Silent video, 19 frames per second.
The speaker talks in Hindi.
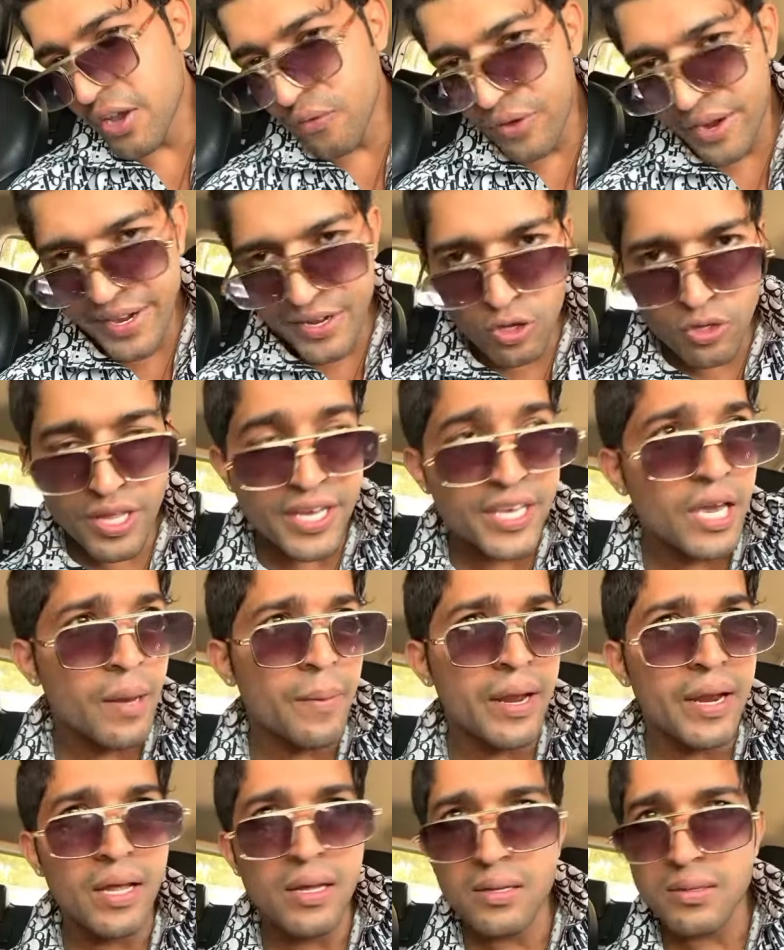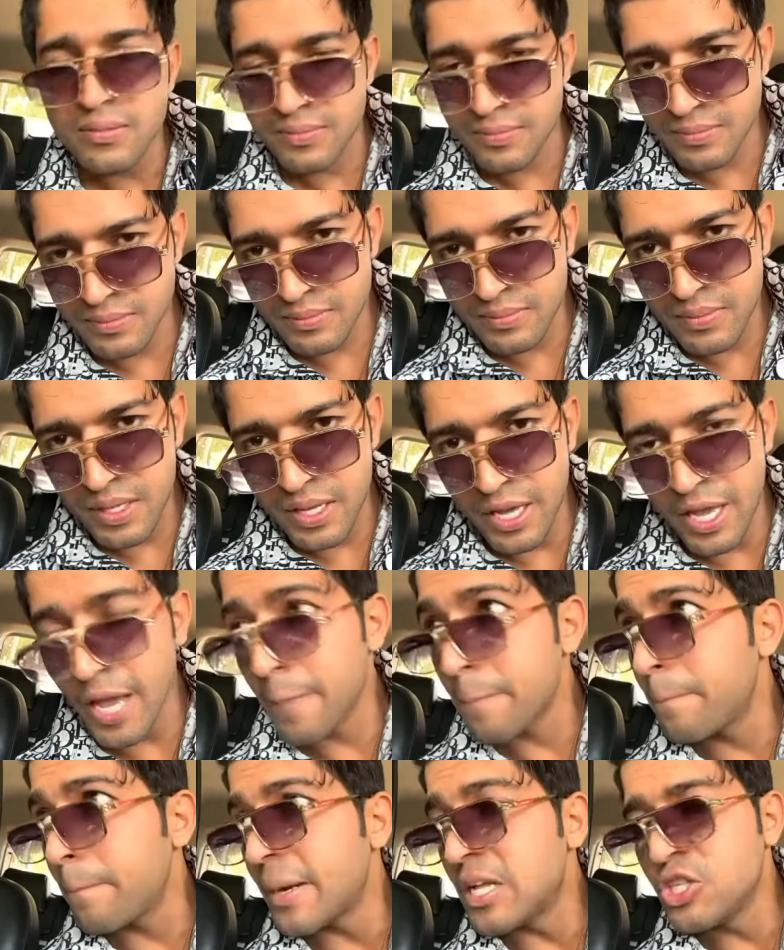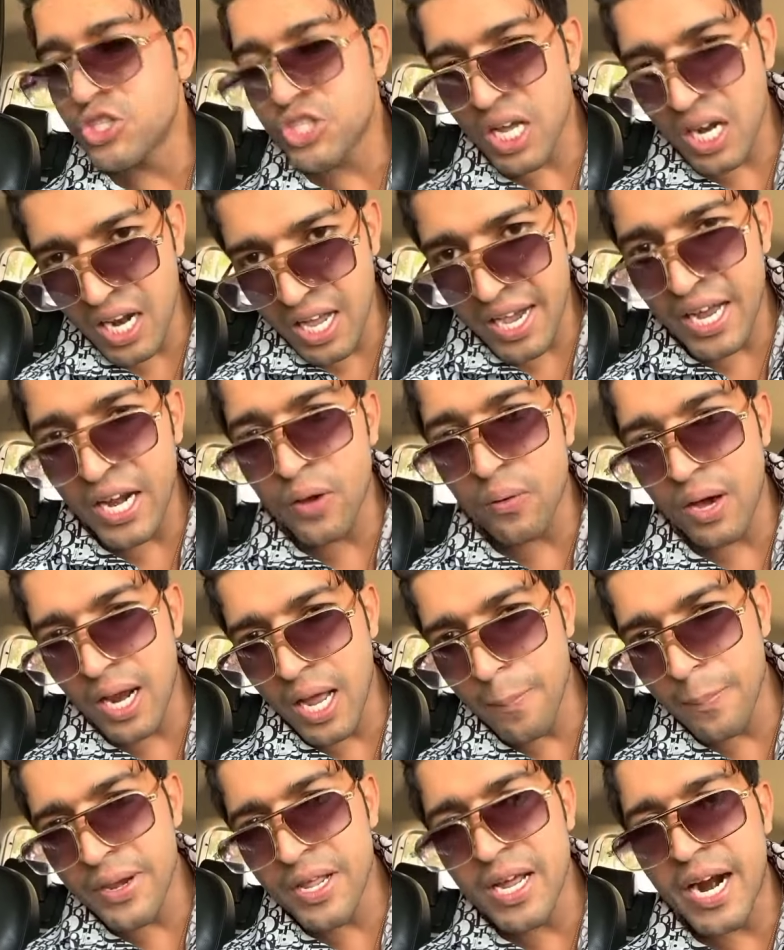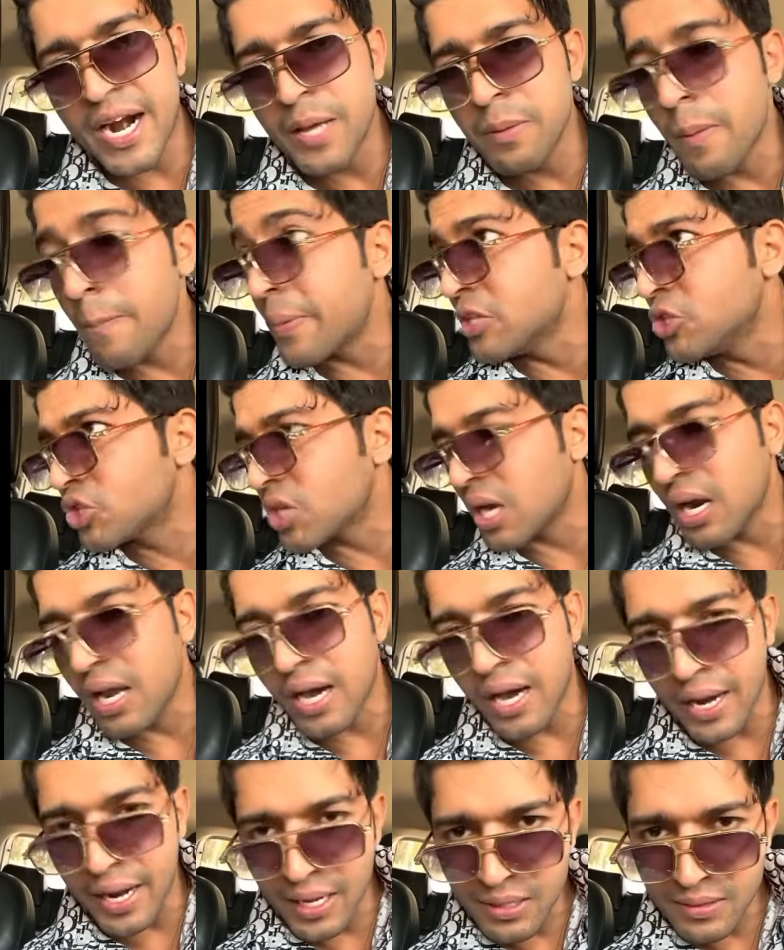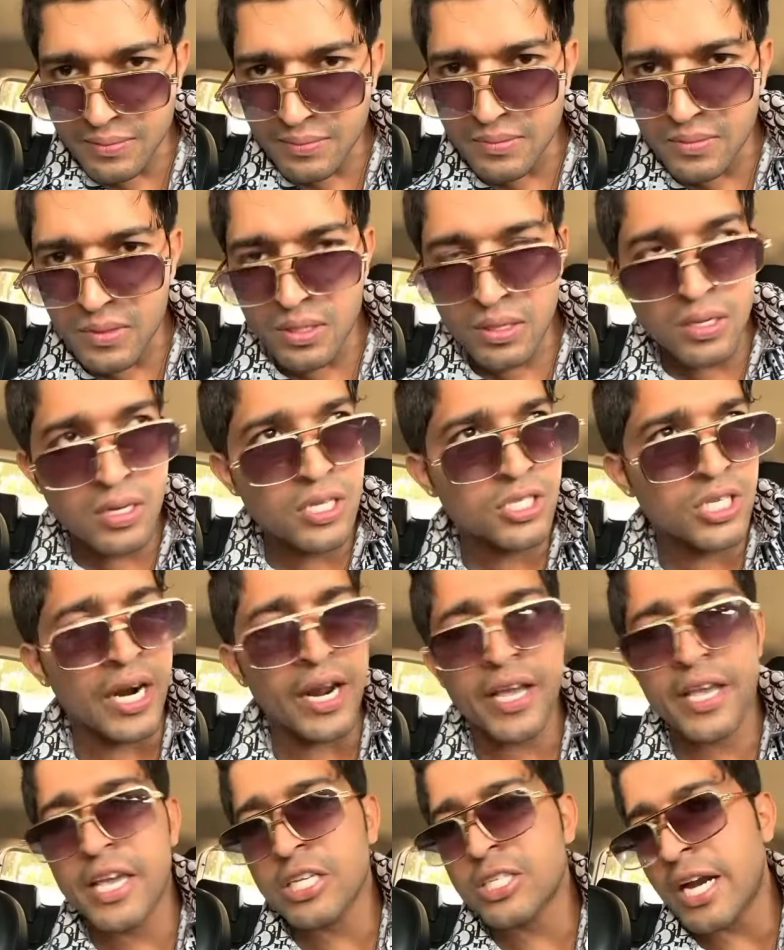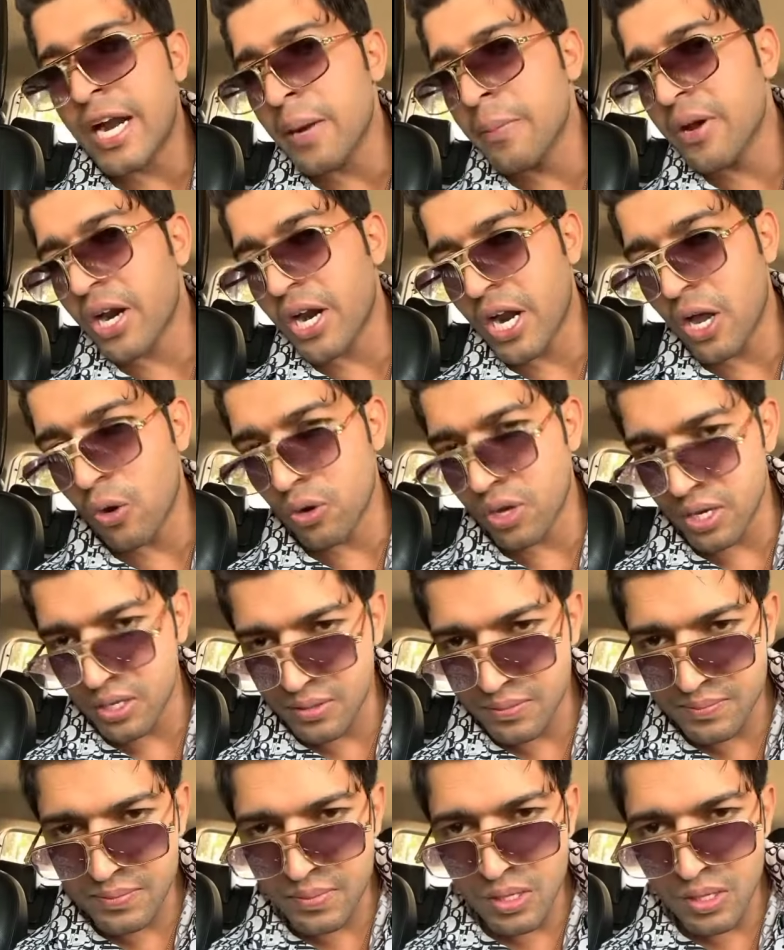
एक वीडियो देखिए मैंने एक पंचर लगाने वाला अपनी गाड़ी में पंचर लगा रहा है सड़क के साइड में खड़ा होके